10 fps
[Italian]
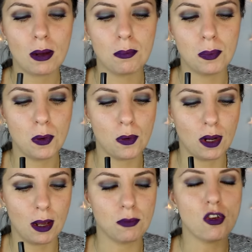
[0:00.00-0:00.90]

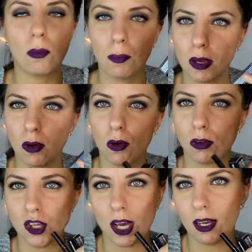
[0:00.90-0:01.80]
campione cioè un
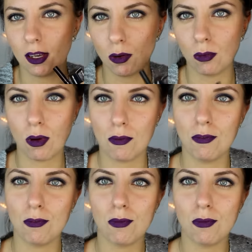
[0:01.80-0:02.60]
piccolo cioè comunque